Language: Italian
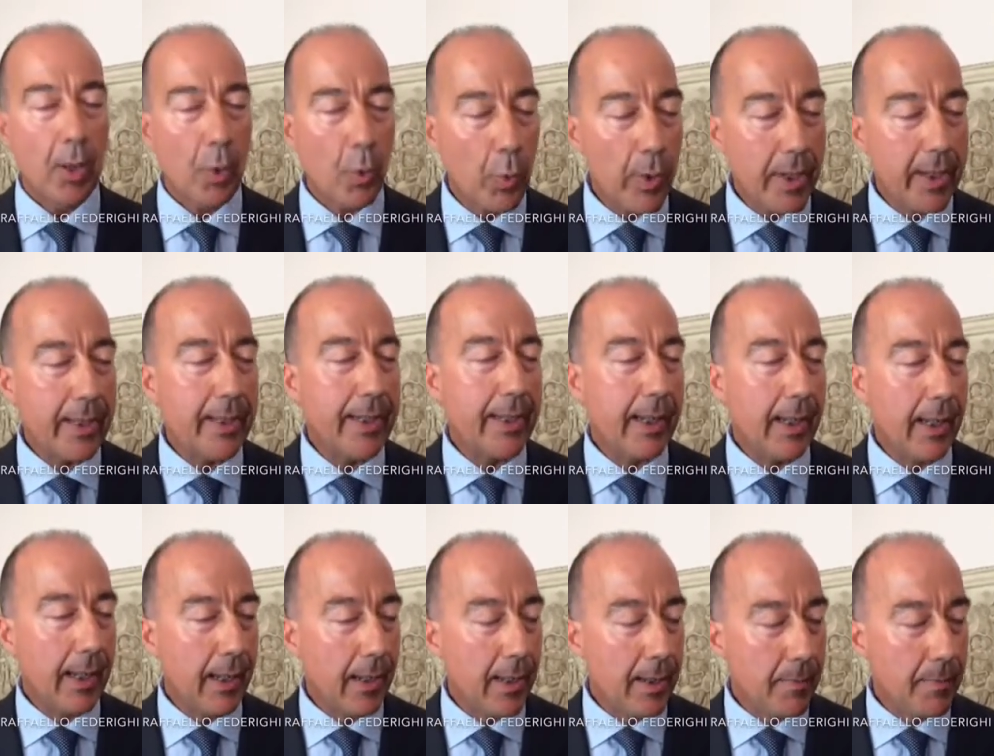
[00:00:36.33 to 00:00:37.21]
Quindi
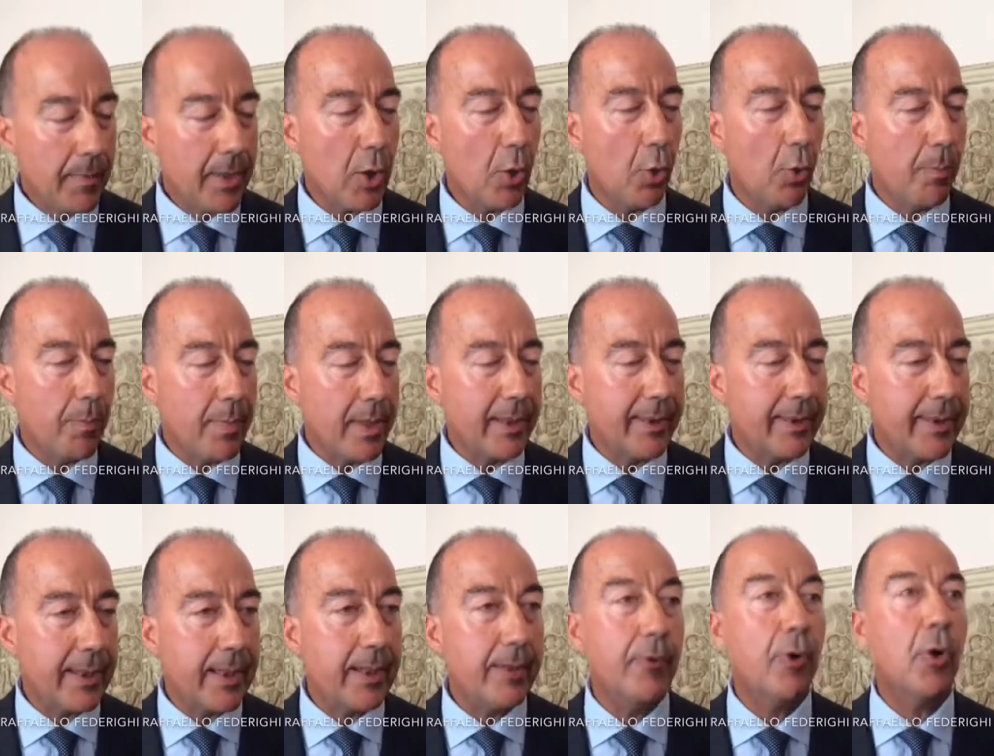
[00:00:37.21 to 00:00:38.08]
il mio
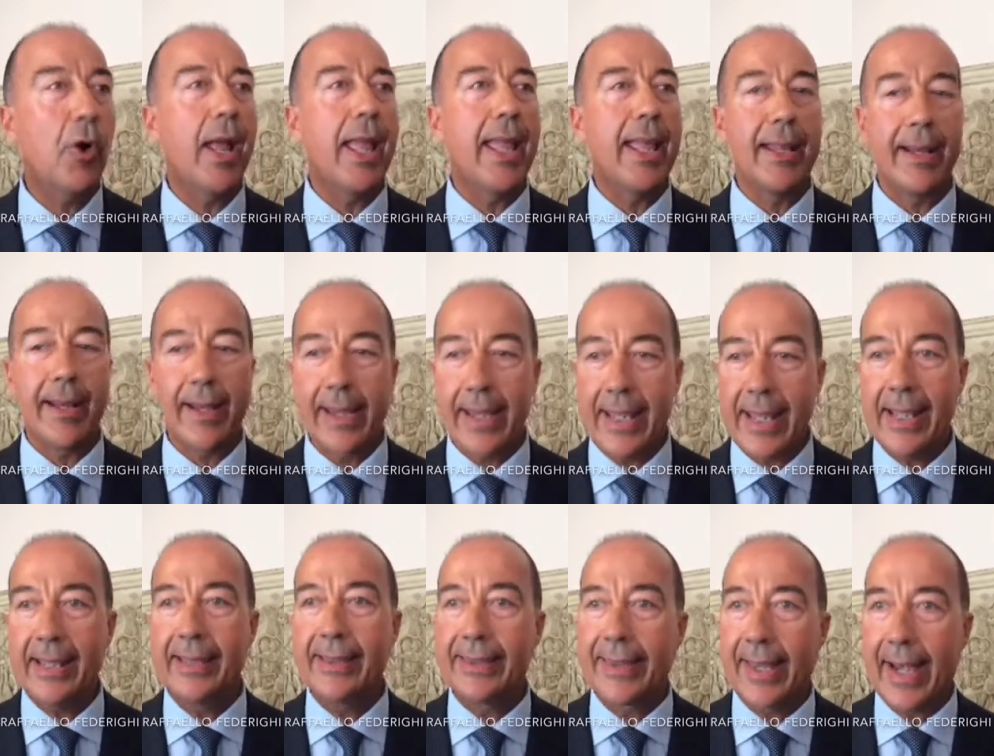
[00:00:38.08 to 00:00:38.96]
obiettivo è
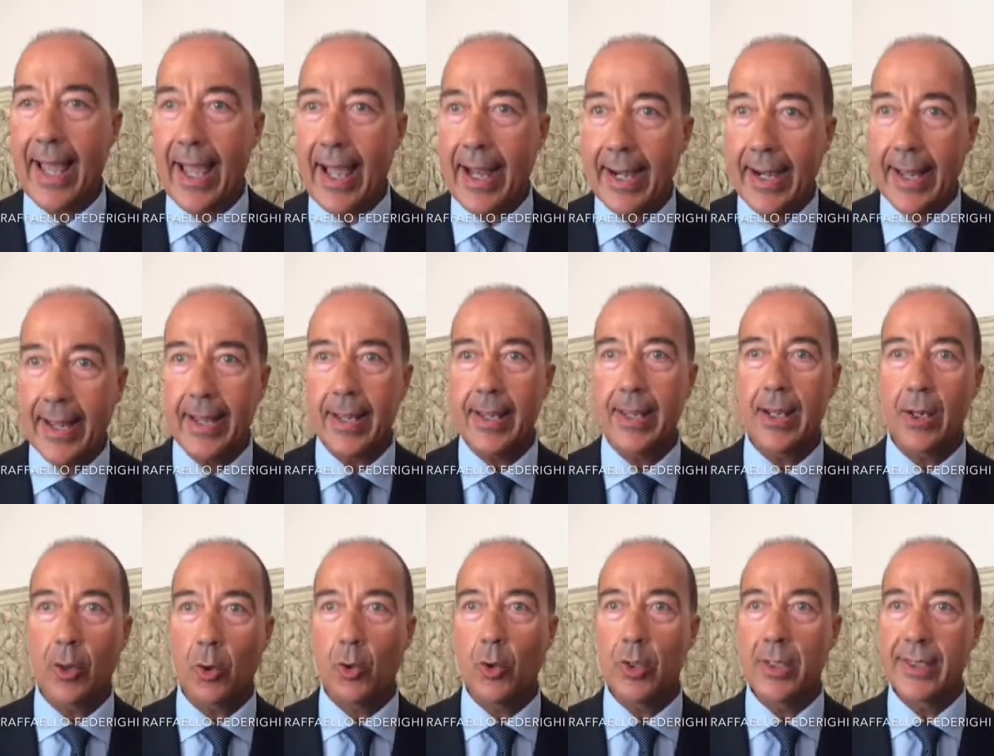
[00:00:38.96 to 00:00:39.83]
rientrare
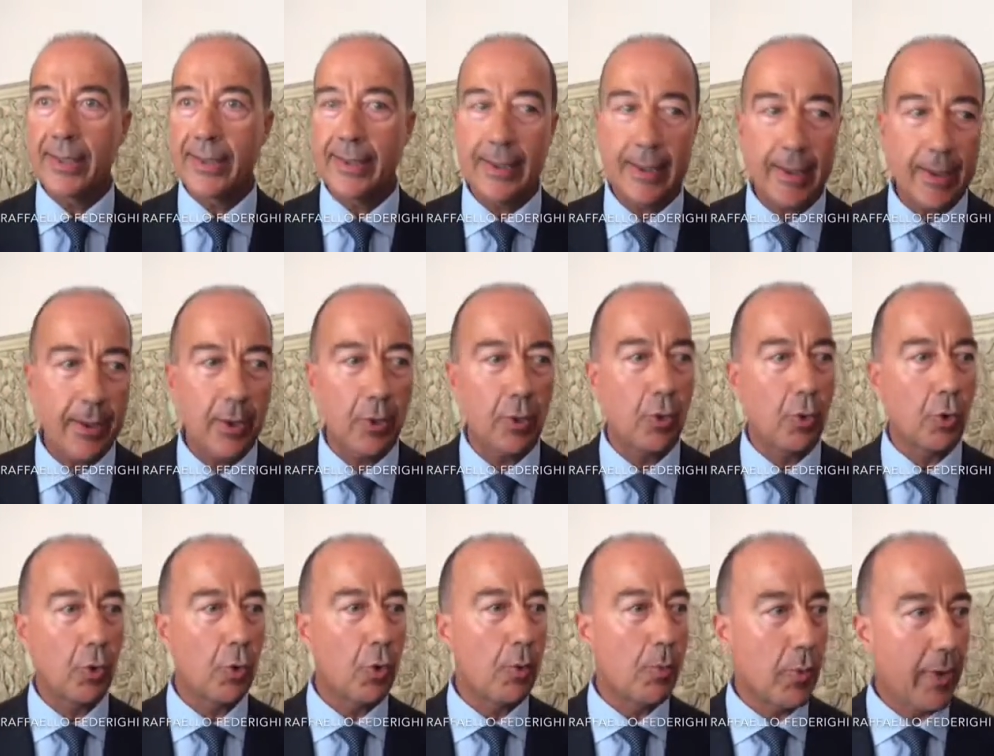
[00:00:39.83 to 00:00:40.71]
in
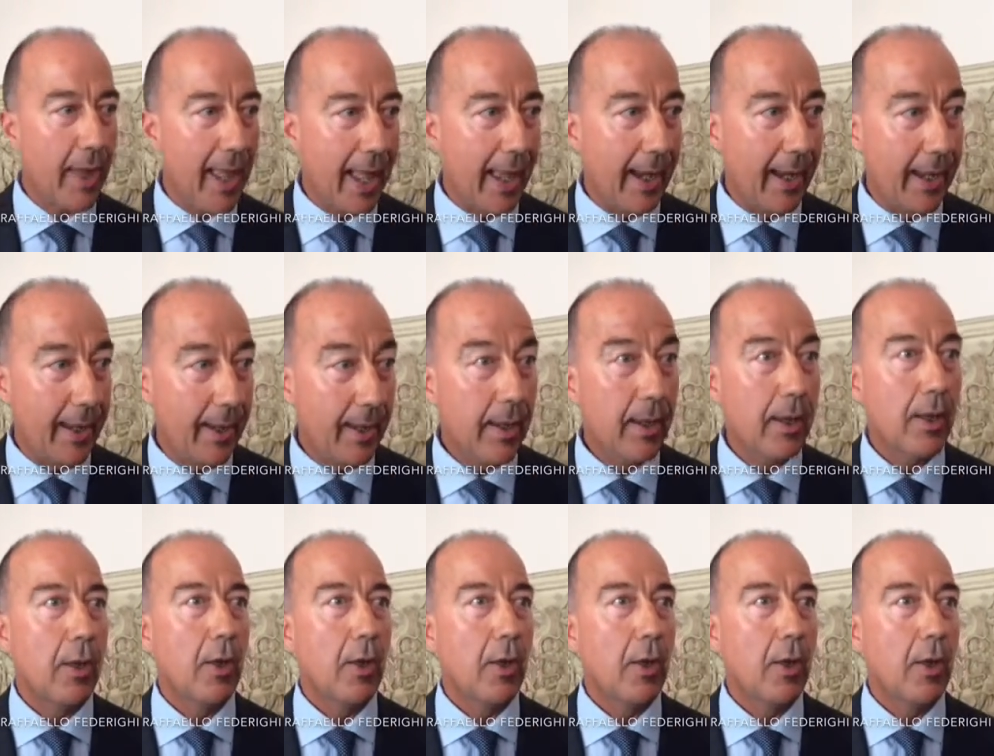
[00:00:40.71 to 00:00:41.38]
consiglio comunale.